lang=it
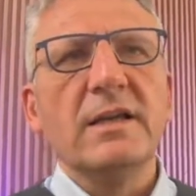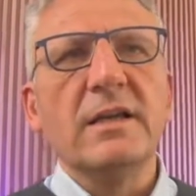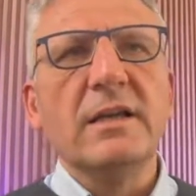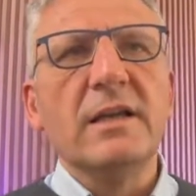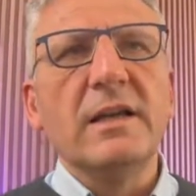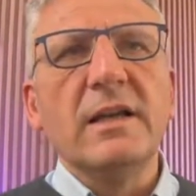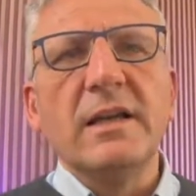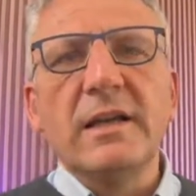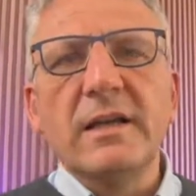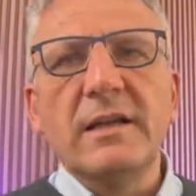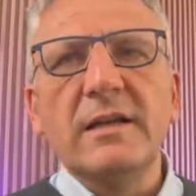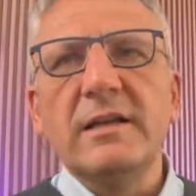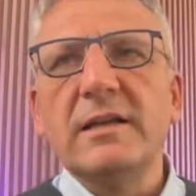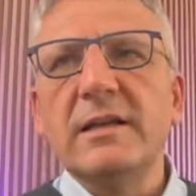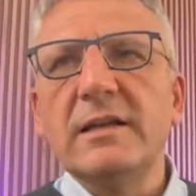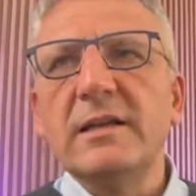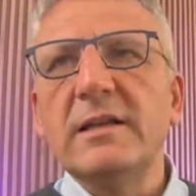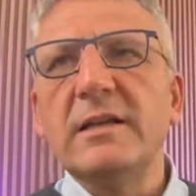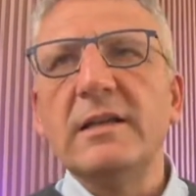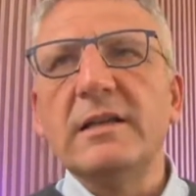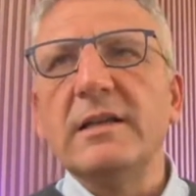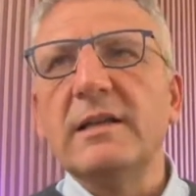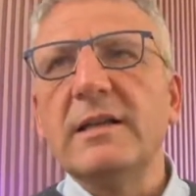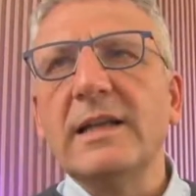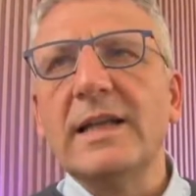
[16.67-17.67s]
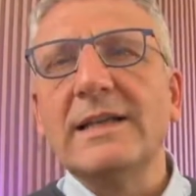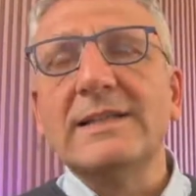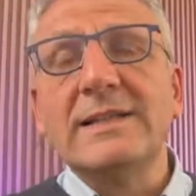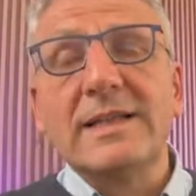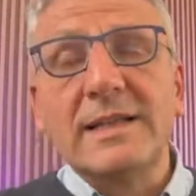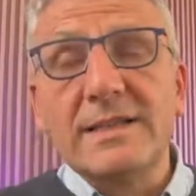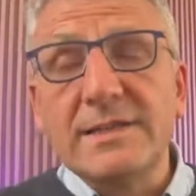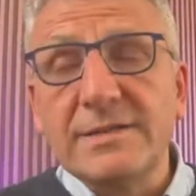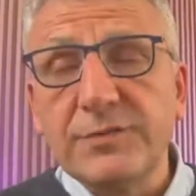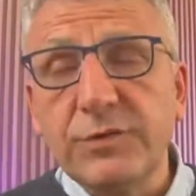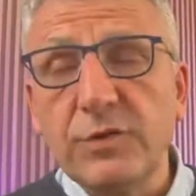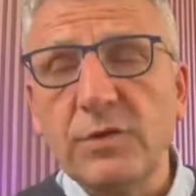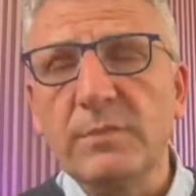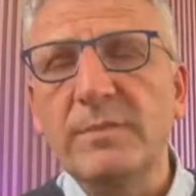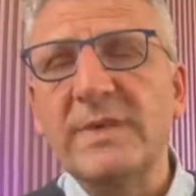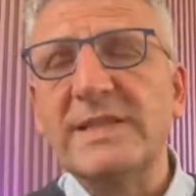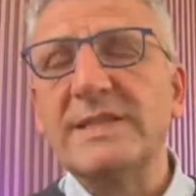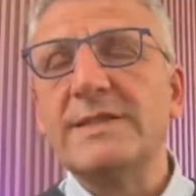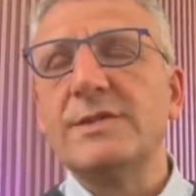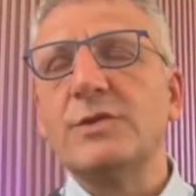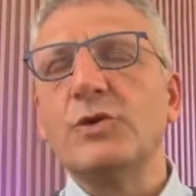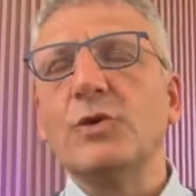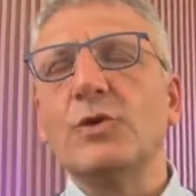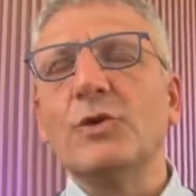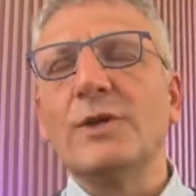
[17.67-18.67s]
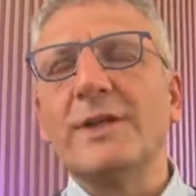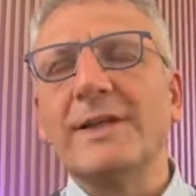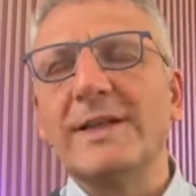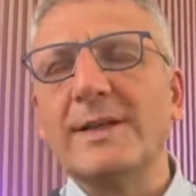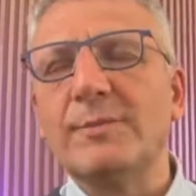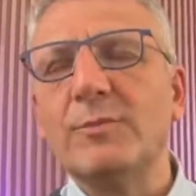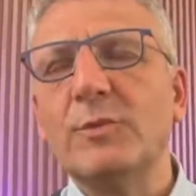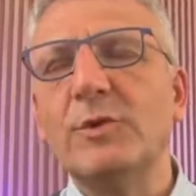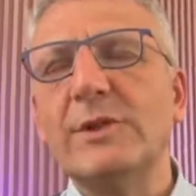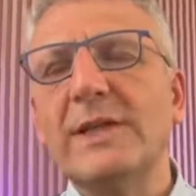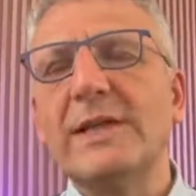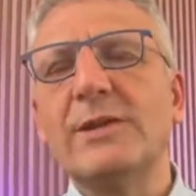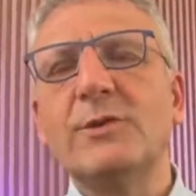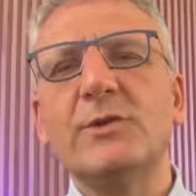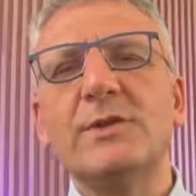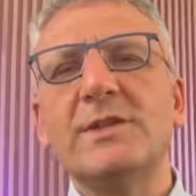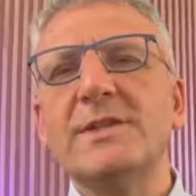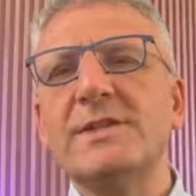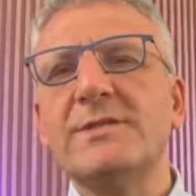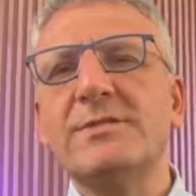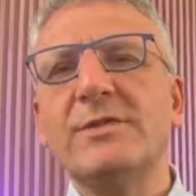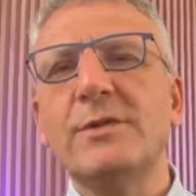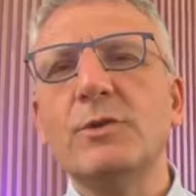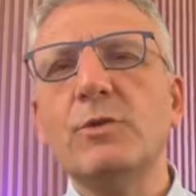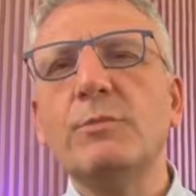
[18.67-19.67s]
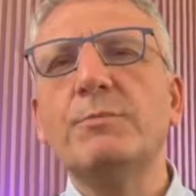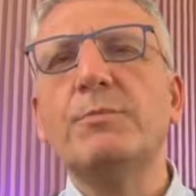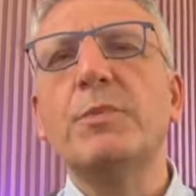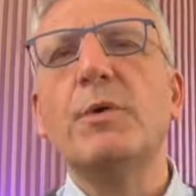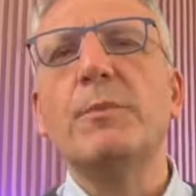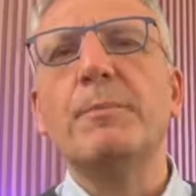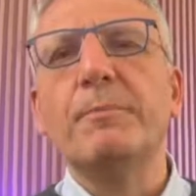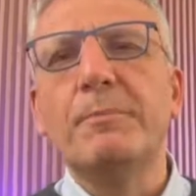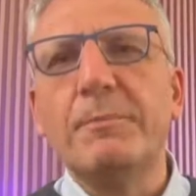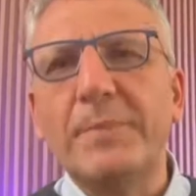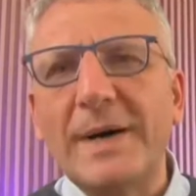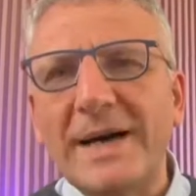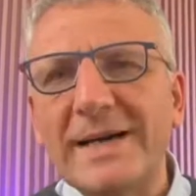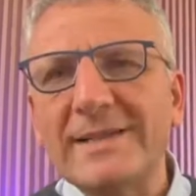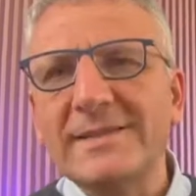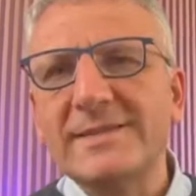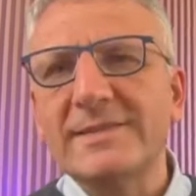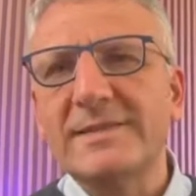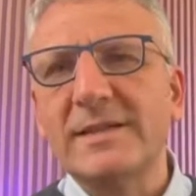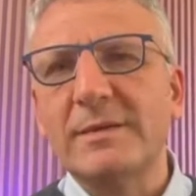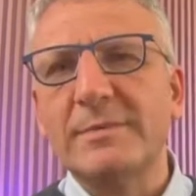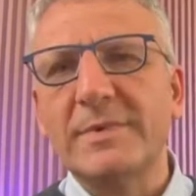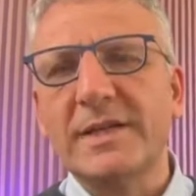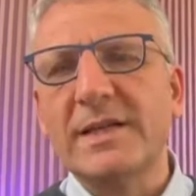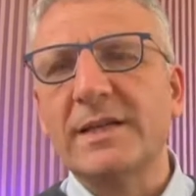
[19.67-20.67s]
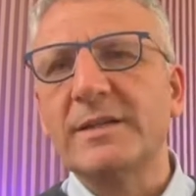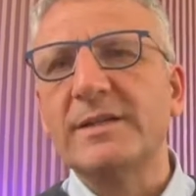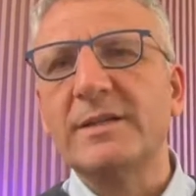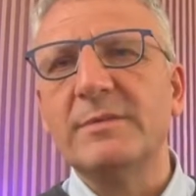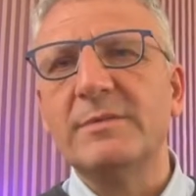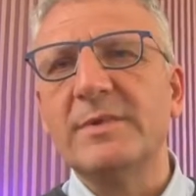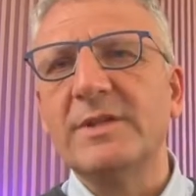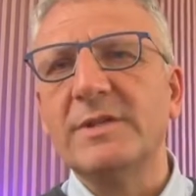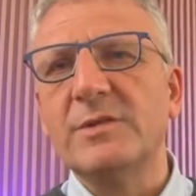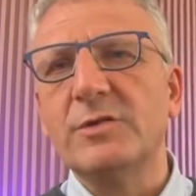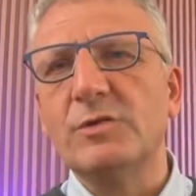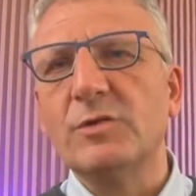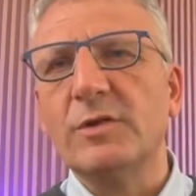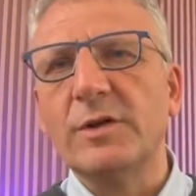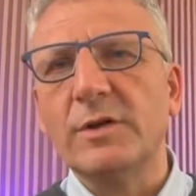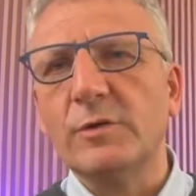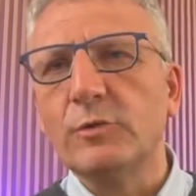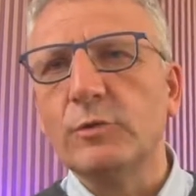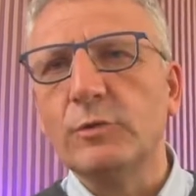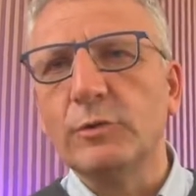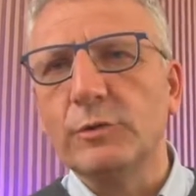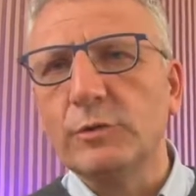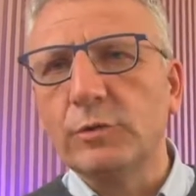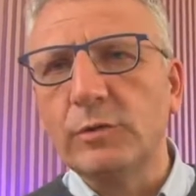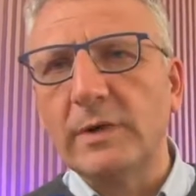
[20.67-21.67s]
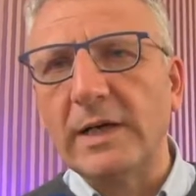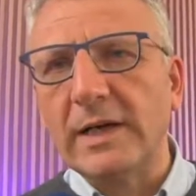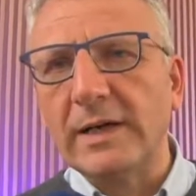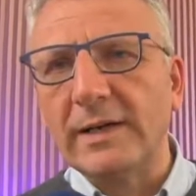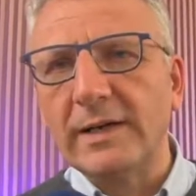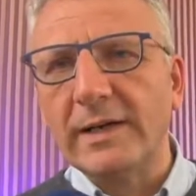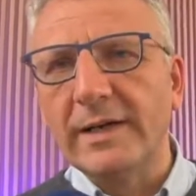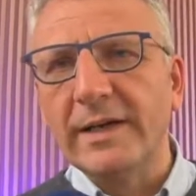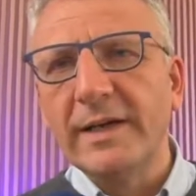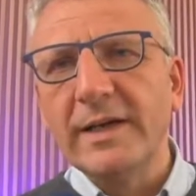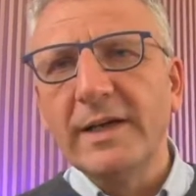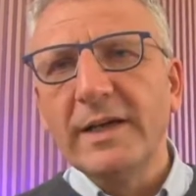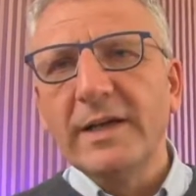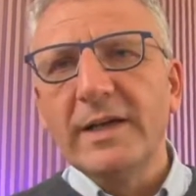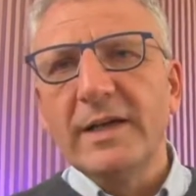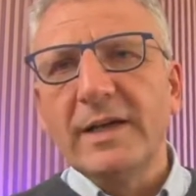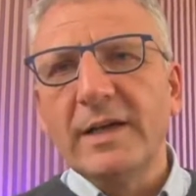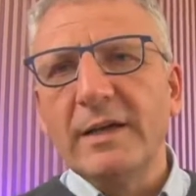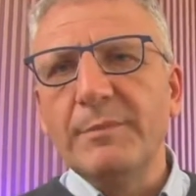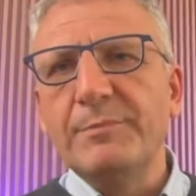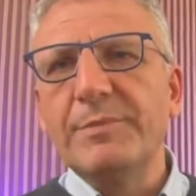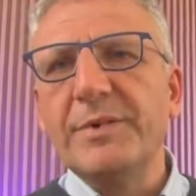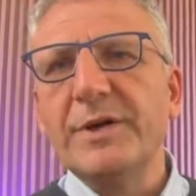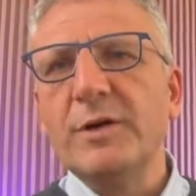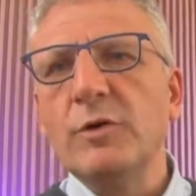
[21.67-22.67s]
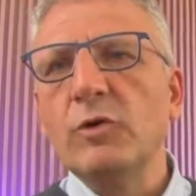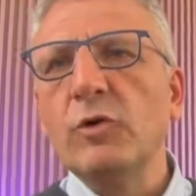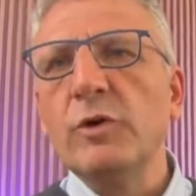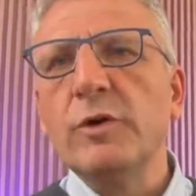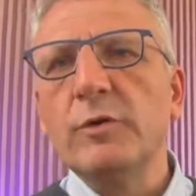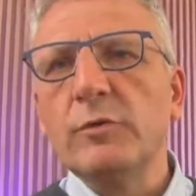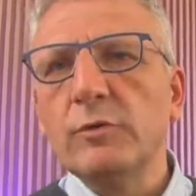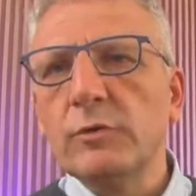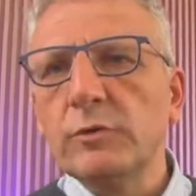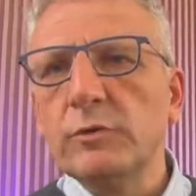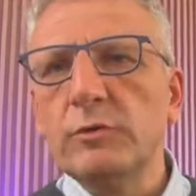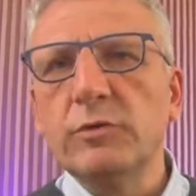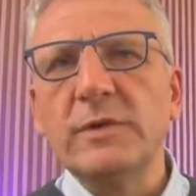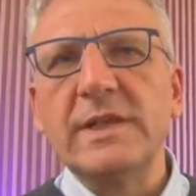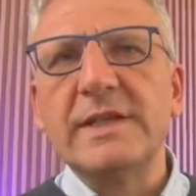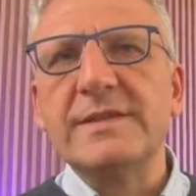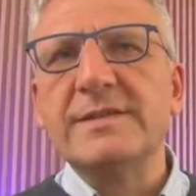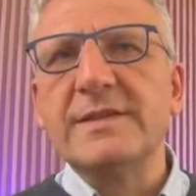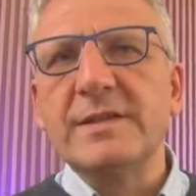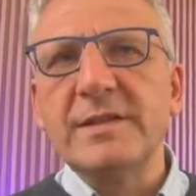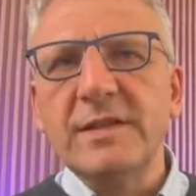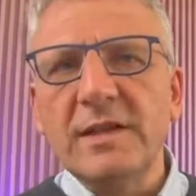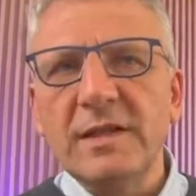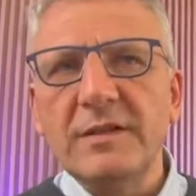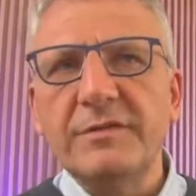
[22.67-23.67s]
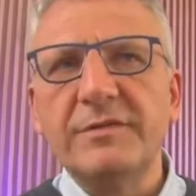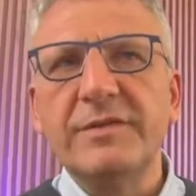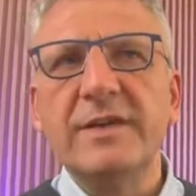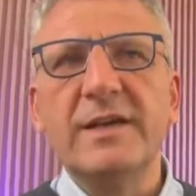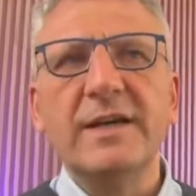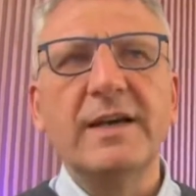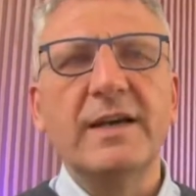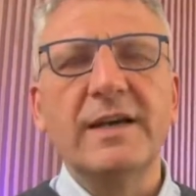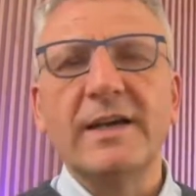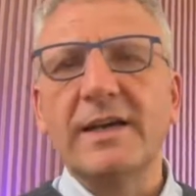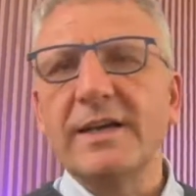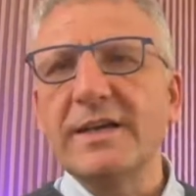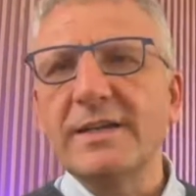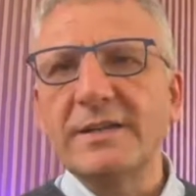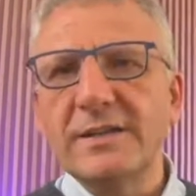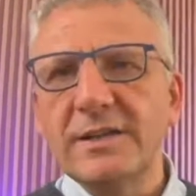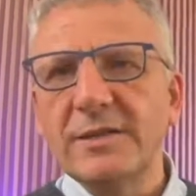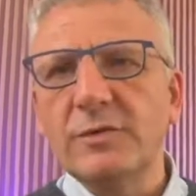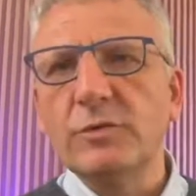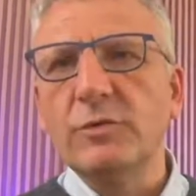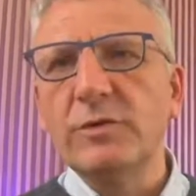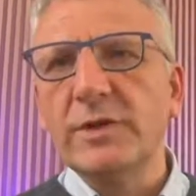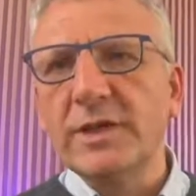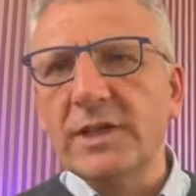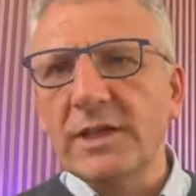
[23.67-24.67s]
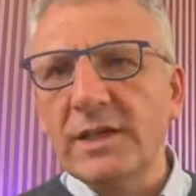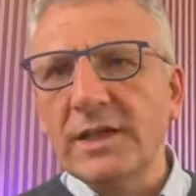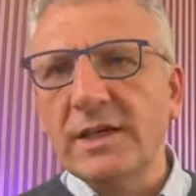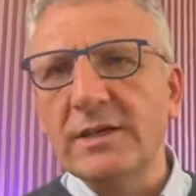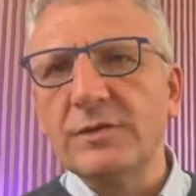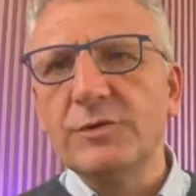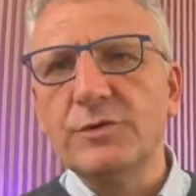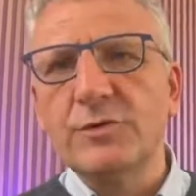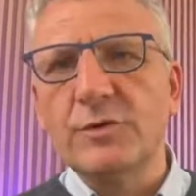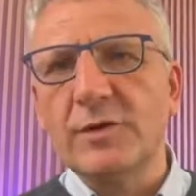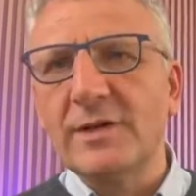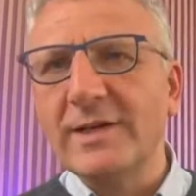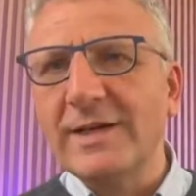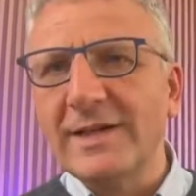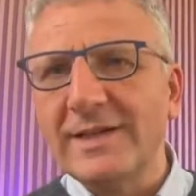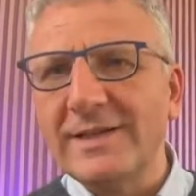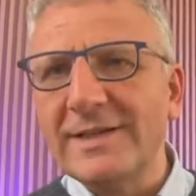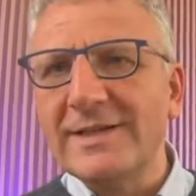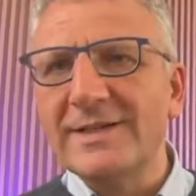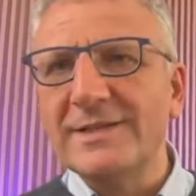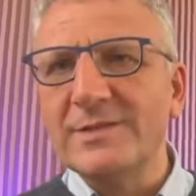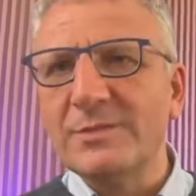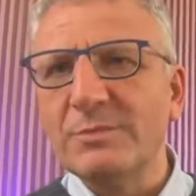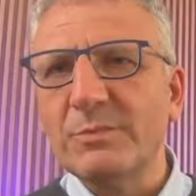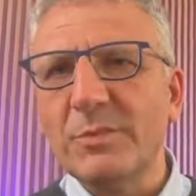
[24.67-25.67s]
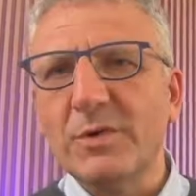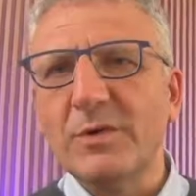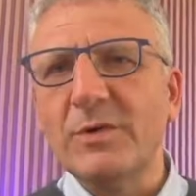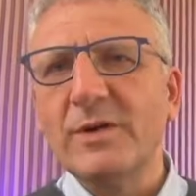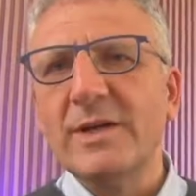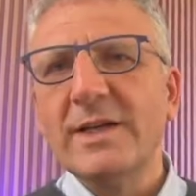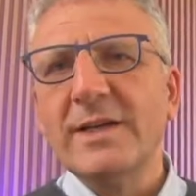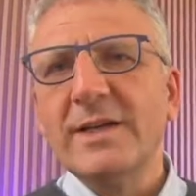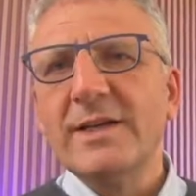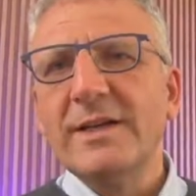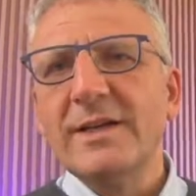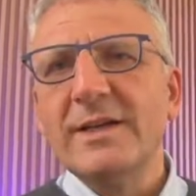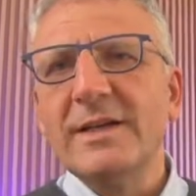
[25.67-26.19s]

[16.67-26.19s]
il, il, la trasformazione del modello di sviluppo passa per la dimensione culturale e per noi cultura significa editoria, giornalismo,